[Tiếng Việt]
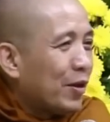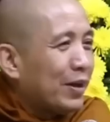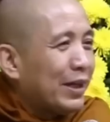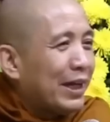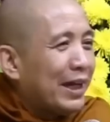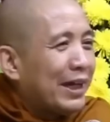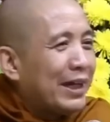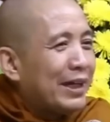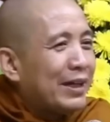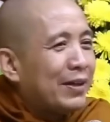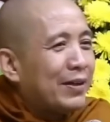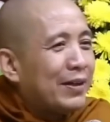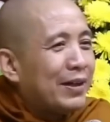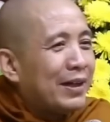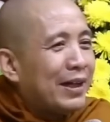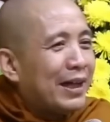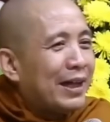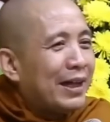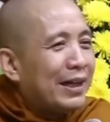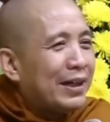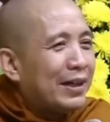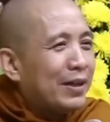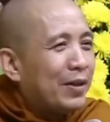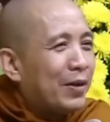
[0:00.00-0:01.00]
nó có cái
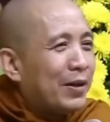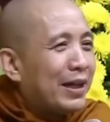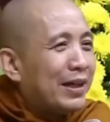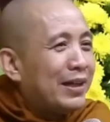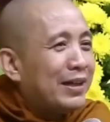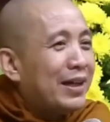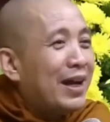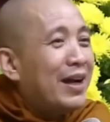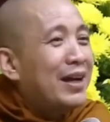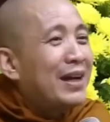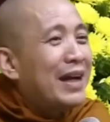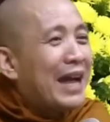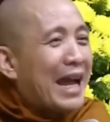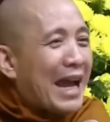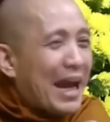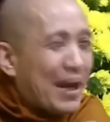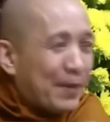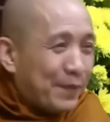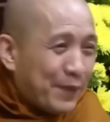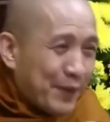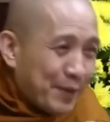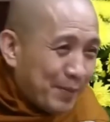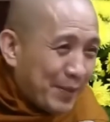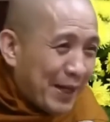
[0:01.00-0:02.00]
gọi là gọi là
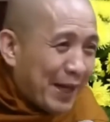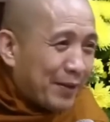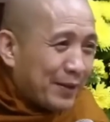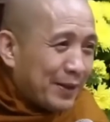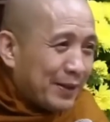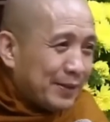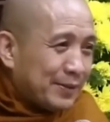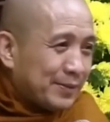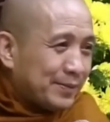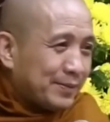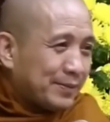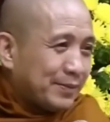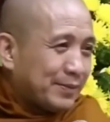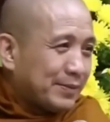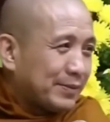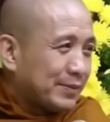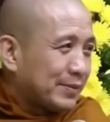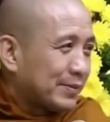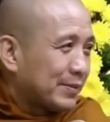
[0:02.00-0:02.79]
ngân hàng phước báo đó